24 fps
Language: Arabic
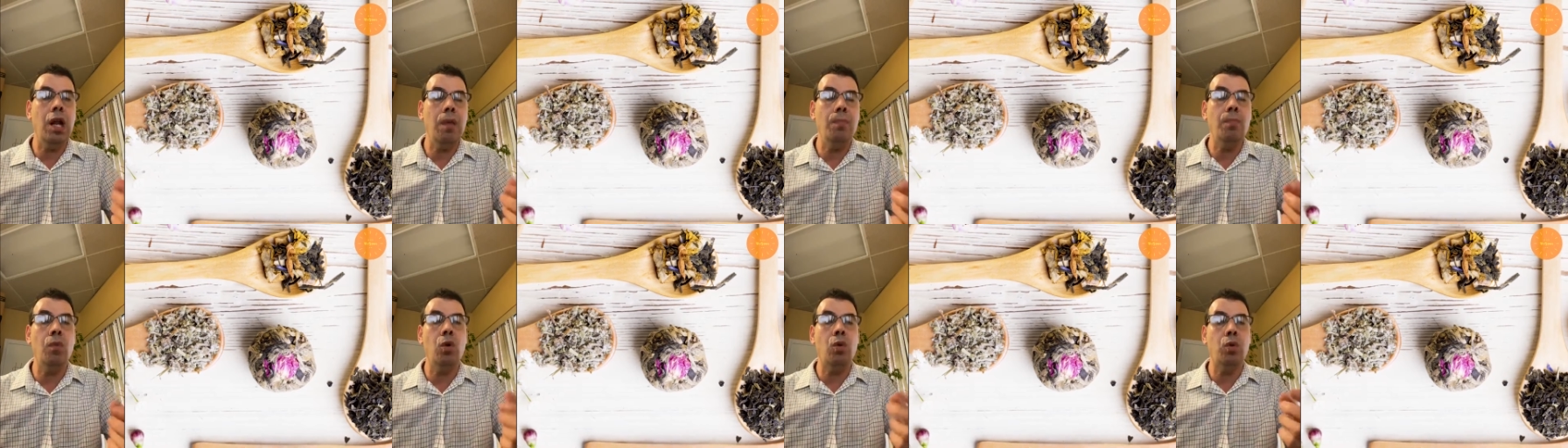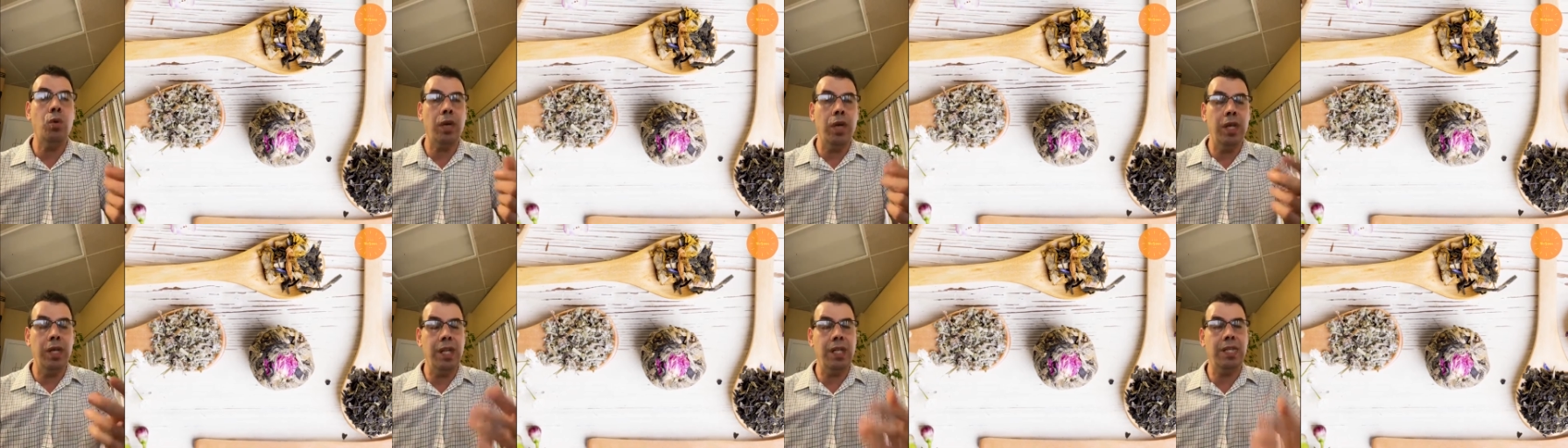
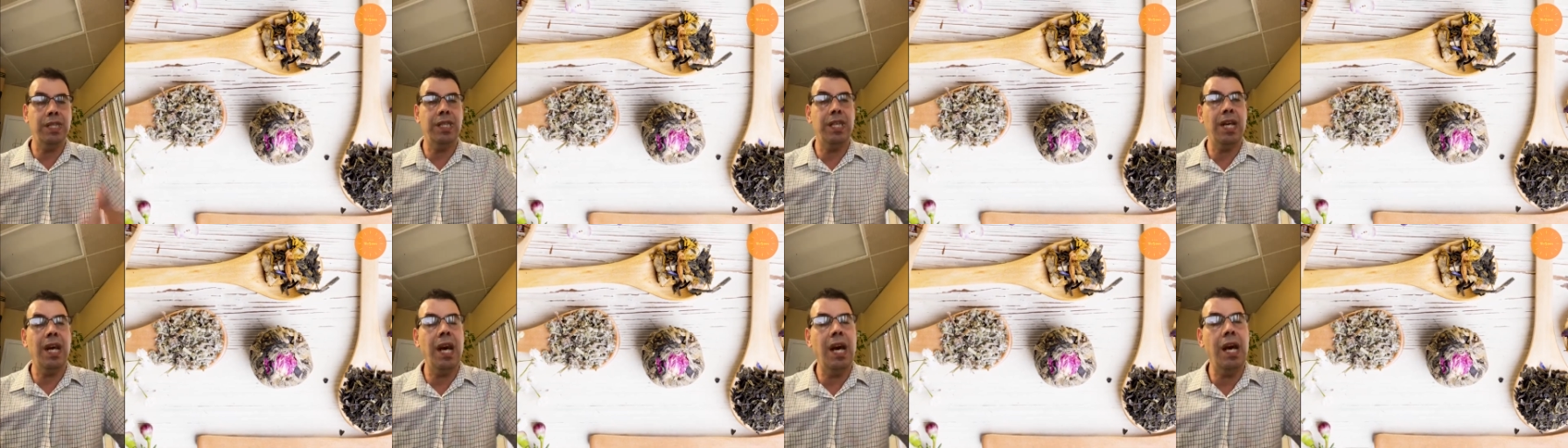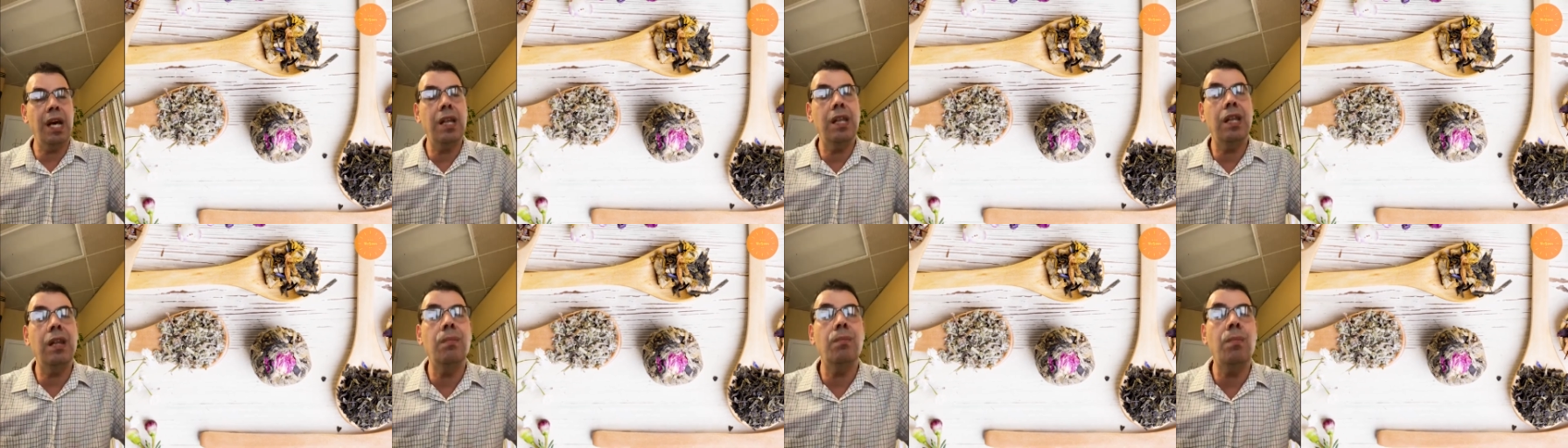ممكن
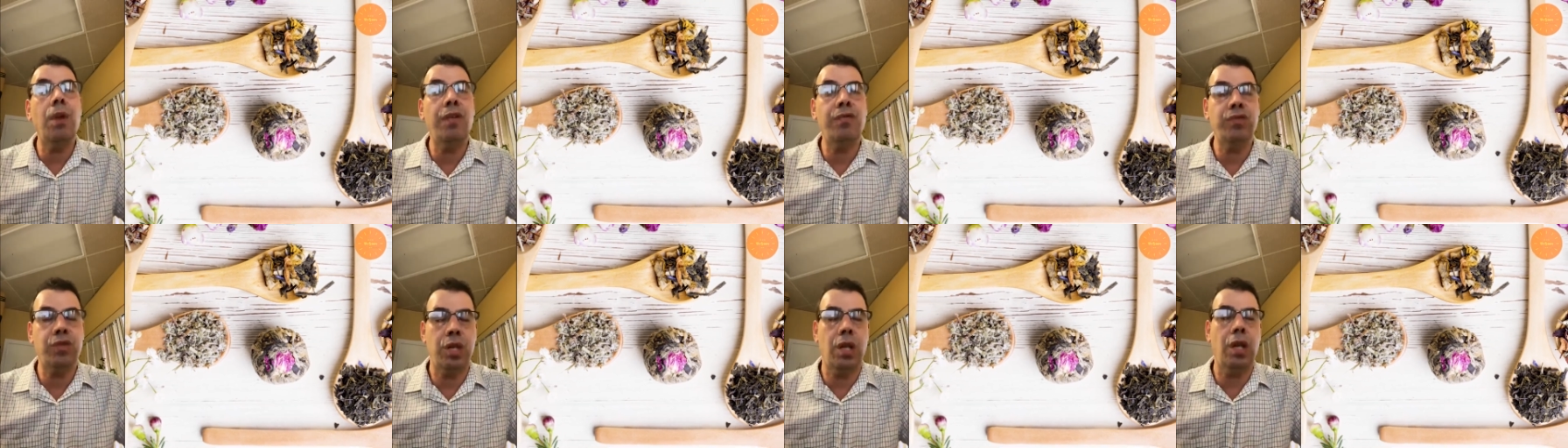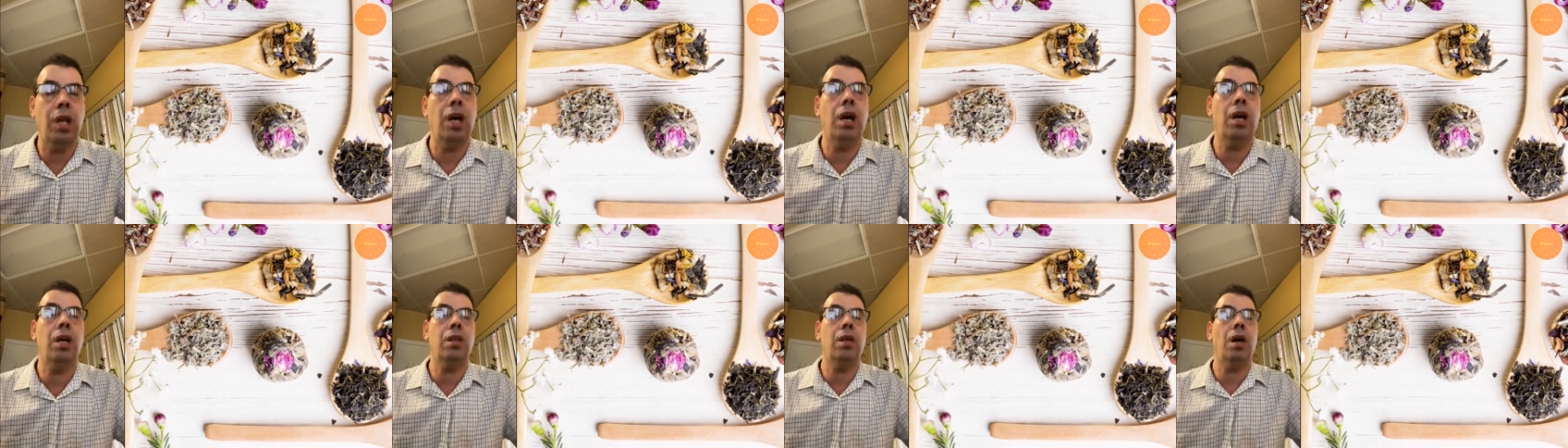تساعد المفصل
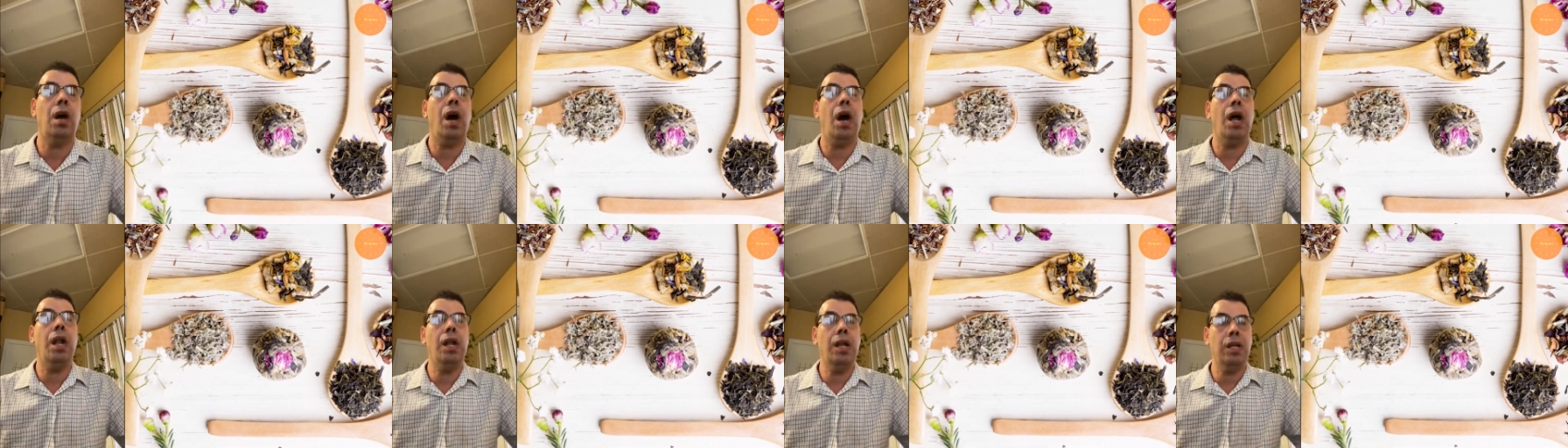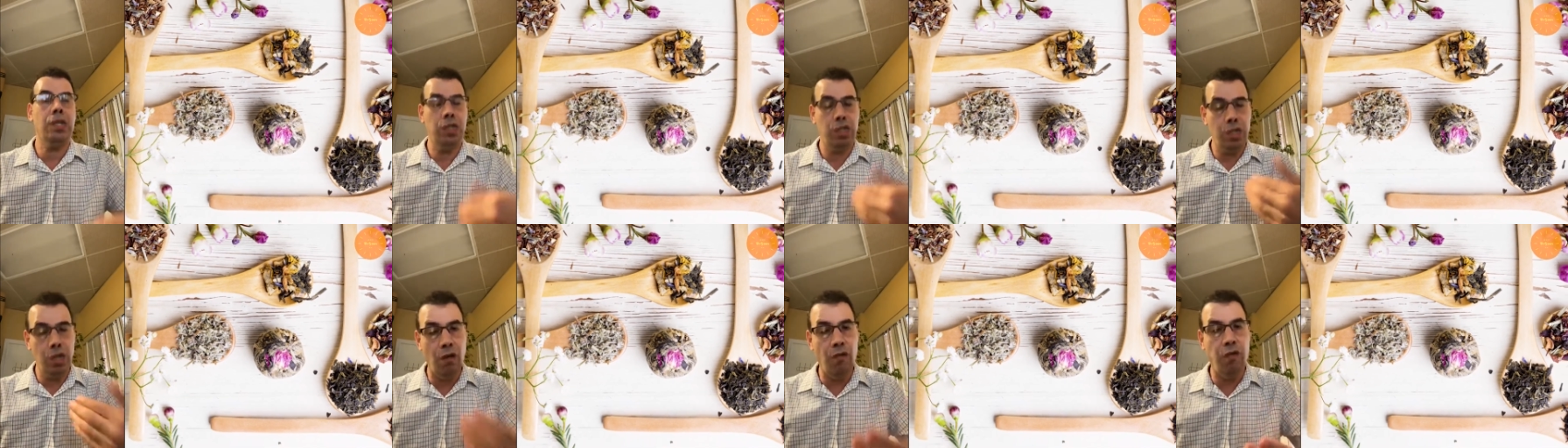هذا على
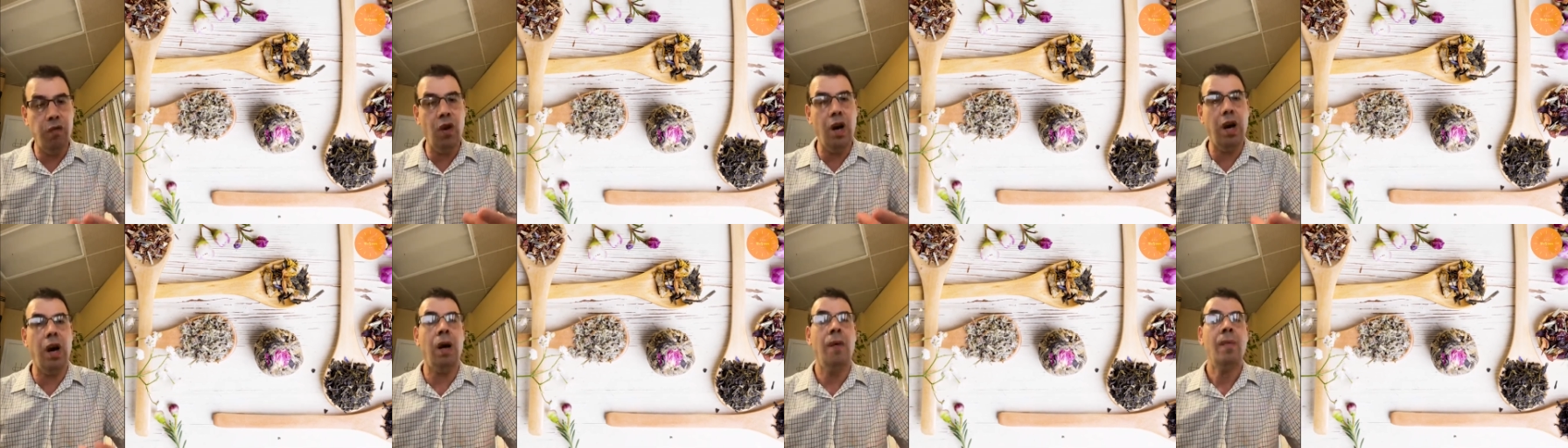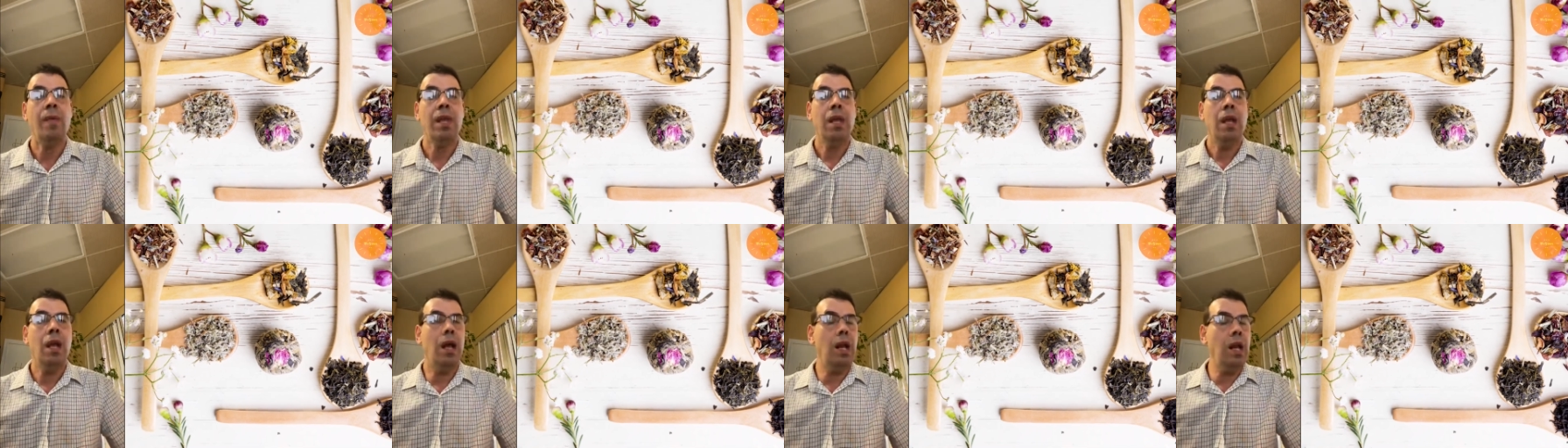الشفاء
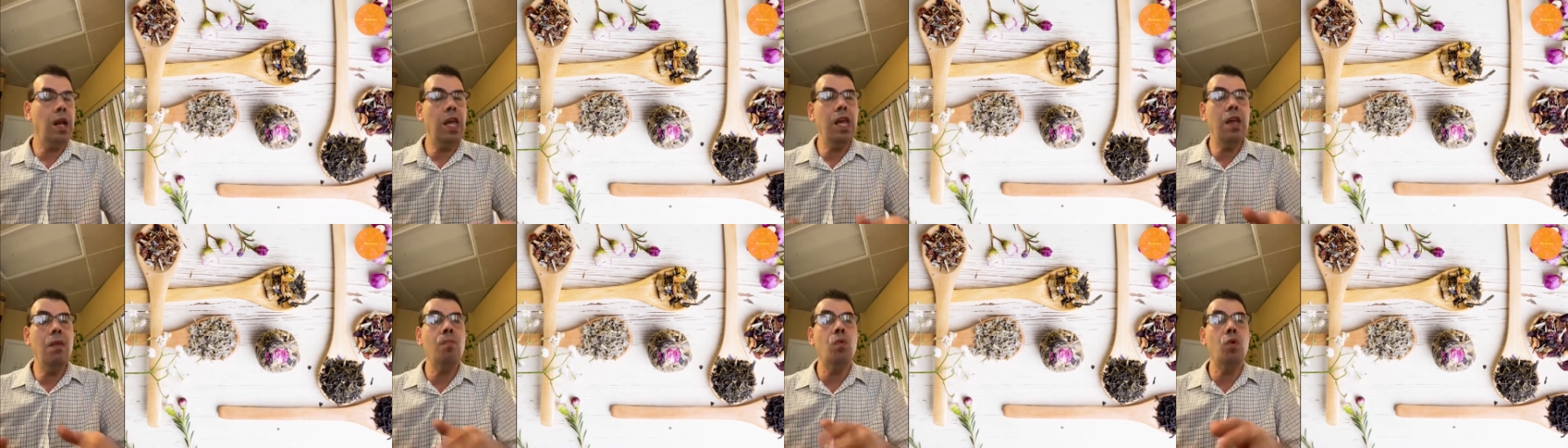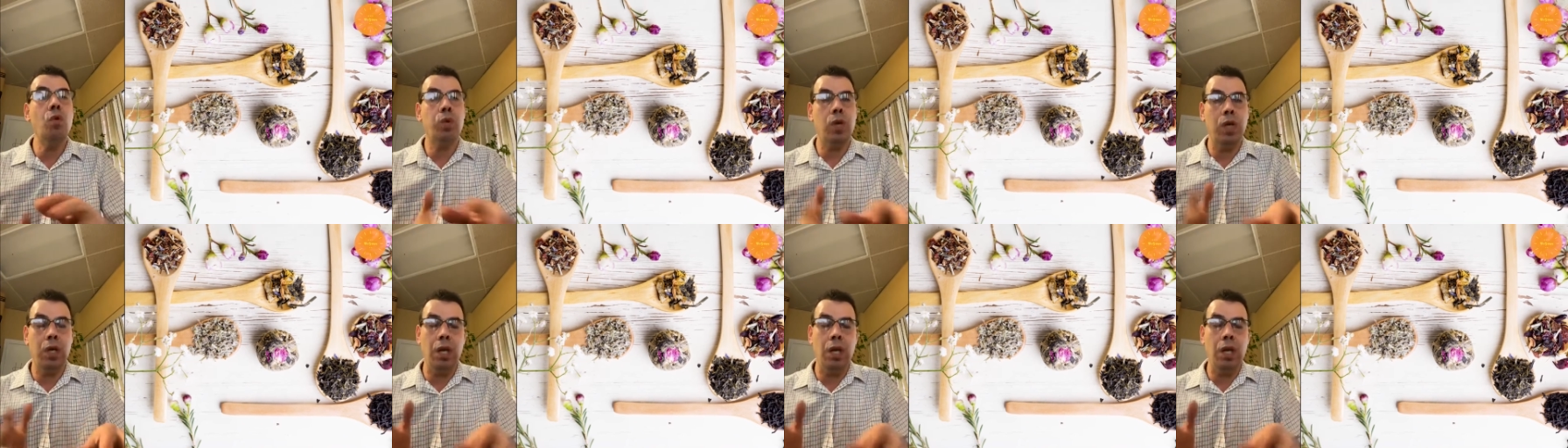اللي هي ممكن